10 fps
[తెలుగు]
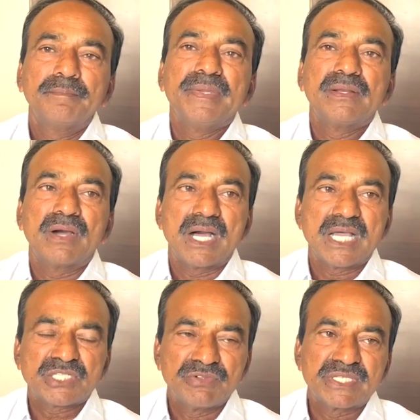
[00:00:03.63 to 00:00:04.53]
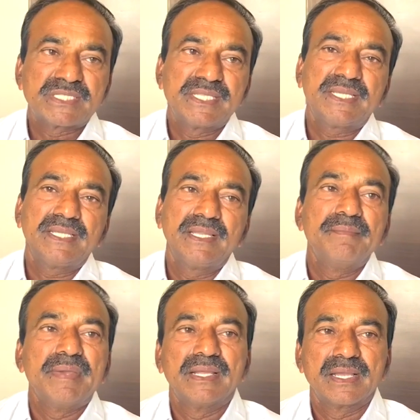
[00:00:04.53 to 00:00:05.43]
మీరు ఆశీర్వదిస్తే
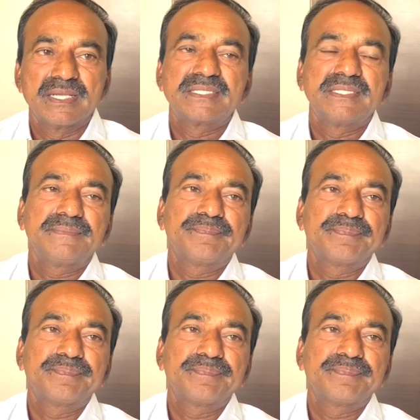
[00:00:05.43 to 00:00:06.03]
ఎమ్మెల్యేగా గెలిచి